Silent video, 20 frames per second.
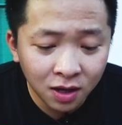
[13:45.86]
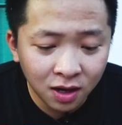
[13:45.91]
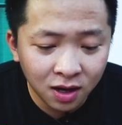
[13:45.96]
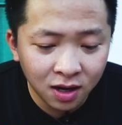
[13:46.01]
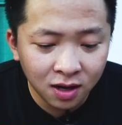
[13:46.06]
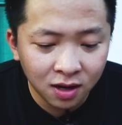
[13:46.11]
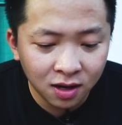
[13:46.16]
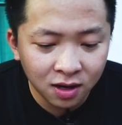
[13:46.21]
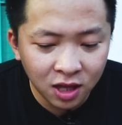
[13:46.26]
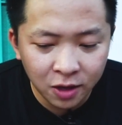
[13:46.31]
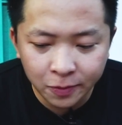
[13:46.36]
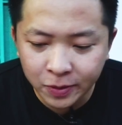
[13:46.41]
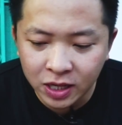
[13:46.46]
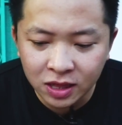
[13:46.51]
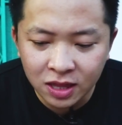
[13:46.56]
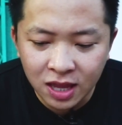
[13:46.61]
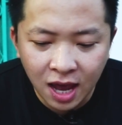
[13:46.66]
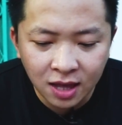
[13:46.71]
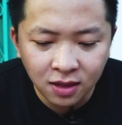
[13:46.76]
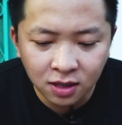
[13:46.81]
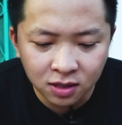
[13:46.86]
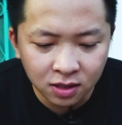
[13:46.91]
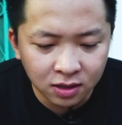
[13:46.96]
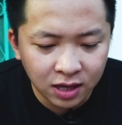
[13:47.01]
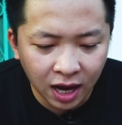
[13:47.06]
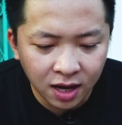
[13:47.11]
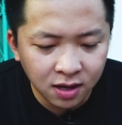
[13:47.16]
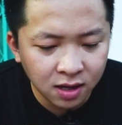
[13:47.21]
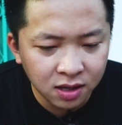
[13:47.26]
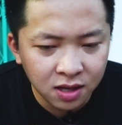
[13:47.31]
à, theo đánh giá thì từ
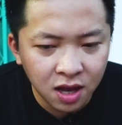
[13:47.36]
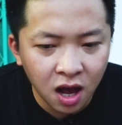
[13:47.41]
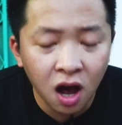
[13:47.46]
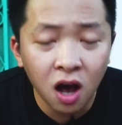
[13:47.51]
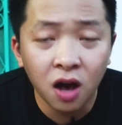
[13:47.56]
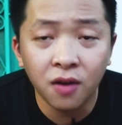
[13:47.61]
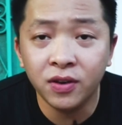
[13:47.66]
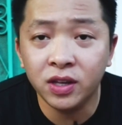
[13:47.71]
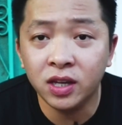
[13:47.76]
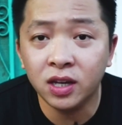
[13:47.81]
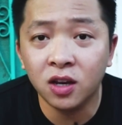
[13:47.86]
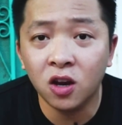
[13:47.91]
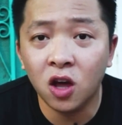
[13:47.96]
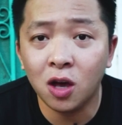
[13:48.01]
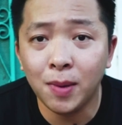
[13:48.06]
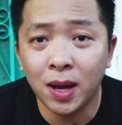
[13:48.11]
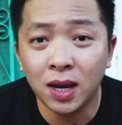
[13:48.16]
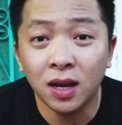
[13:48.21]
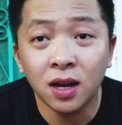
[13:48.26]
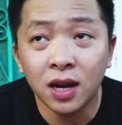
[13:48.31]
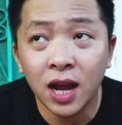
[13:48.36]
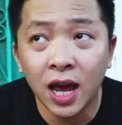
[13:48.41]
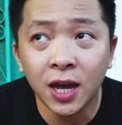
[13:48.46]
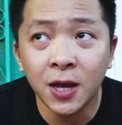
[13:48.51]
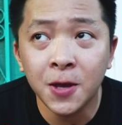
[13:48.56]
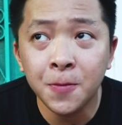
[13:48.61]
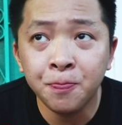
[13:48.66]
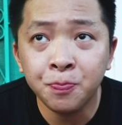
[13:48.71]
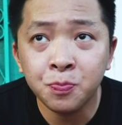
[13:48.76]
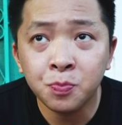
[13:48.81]
nãy đến giờ về những cái loại bánh ở
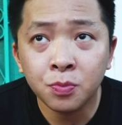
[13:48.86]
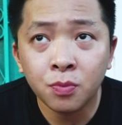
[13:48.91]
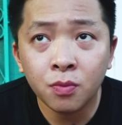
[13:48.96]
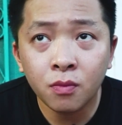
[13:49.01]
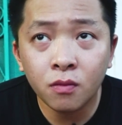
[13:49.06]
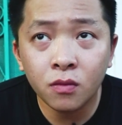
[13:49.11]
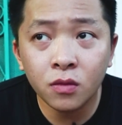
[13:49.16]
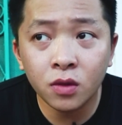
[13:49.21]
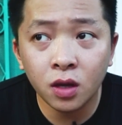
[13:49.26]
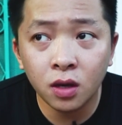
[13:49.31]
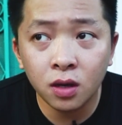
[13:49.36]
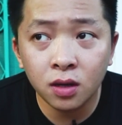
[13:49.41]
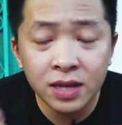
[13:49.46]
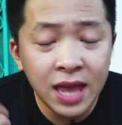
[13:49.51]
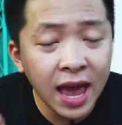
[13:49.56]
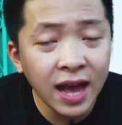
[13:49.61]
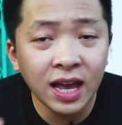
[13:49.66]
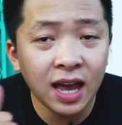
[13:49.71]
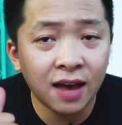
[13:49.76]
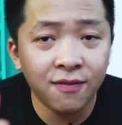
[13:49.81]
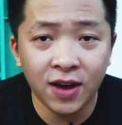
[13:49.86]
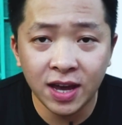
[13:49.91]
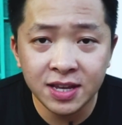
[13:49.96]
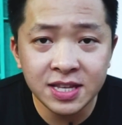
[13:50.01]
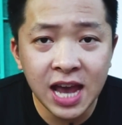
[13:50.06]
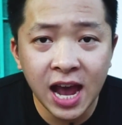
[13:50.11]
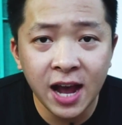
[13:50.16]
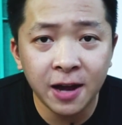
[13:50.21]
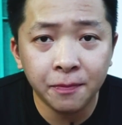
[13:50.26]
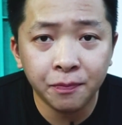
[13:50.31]
đây ừ, giá cả phải
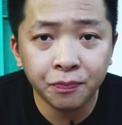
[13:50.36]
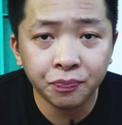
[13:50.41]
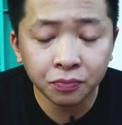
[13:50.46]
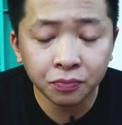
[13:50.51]
chăng